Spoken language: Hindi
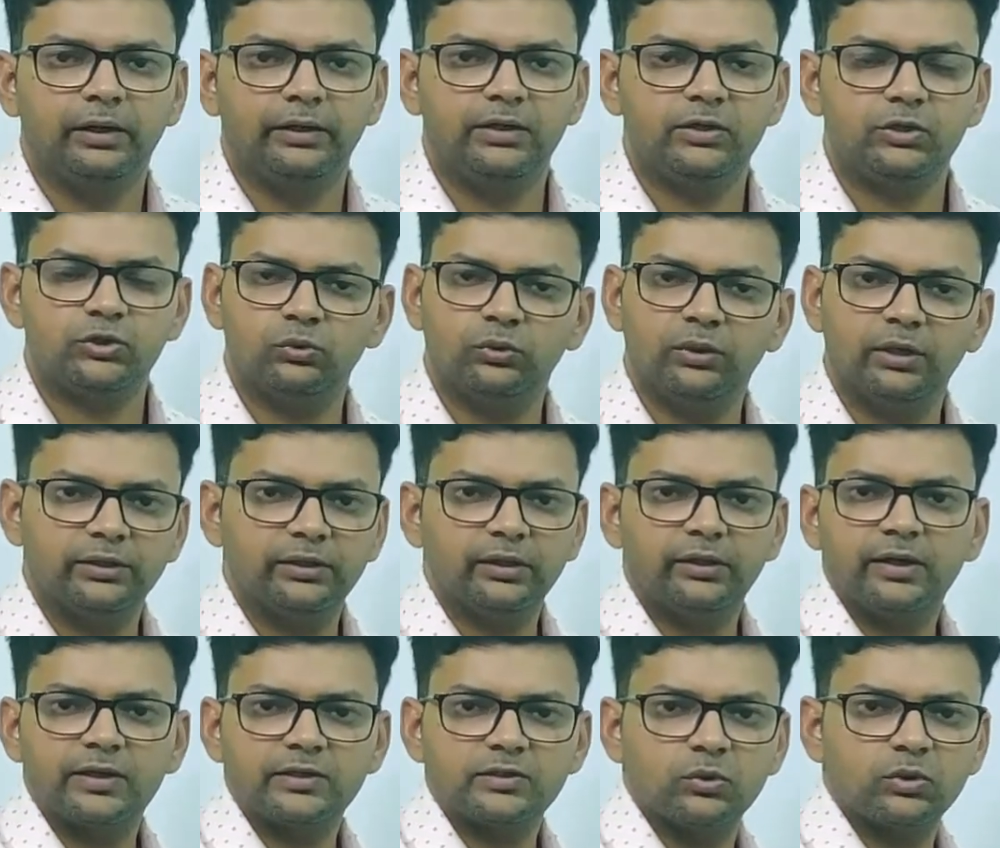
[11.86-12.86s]
आइए शो करते हैं
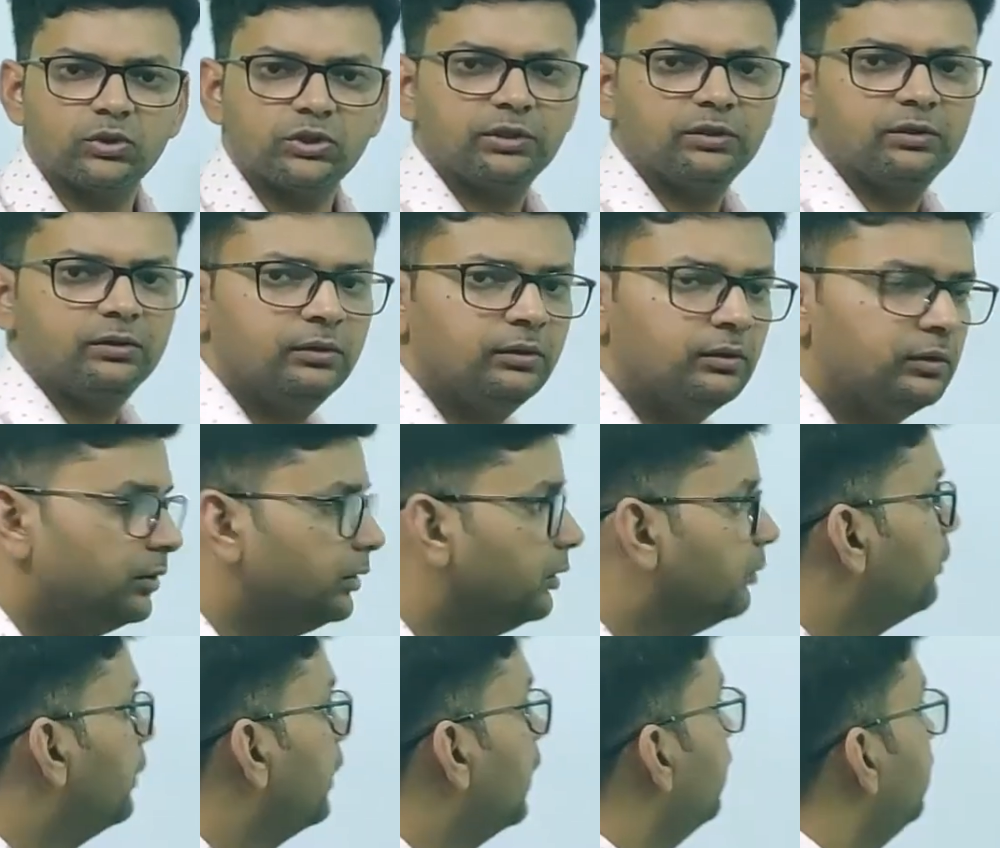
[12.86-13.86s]
नेक्स्ट क्वेश्चन
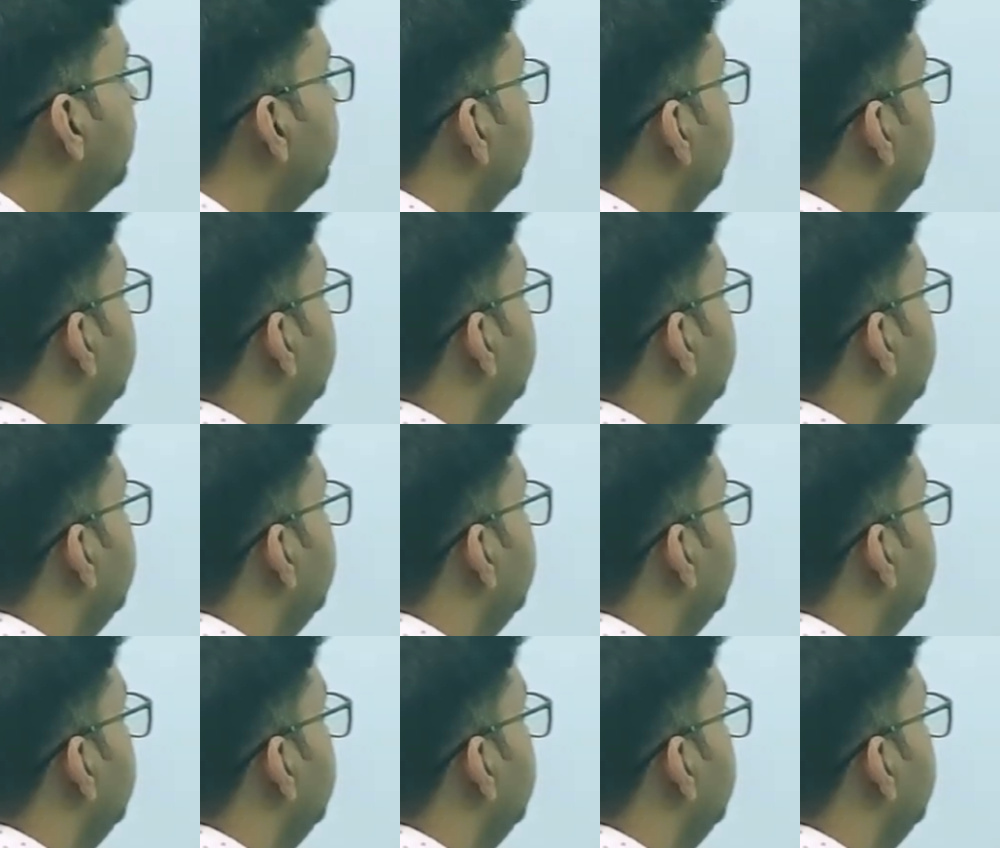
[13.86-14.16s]
पार्ट